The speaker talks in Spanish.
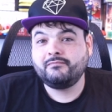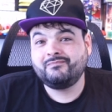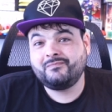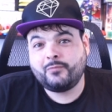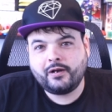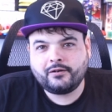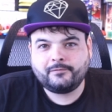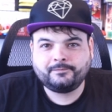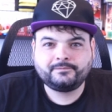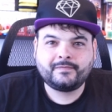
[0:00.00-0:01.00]

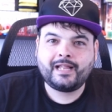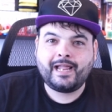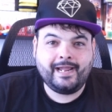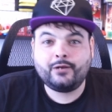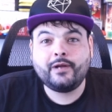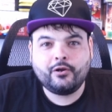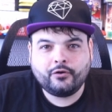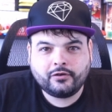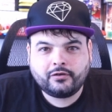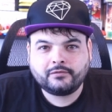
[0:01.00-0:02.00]
Bueno, héroe
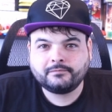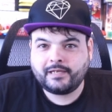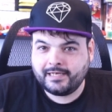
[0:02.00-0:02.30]
o no,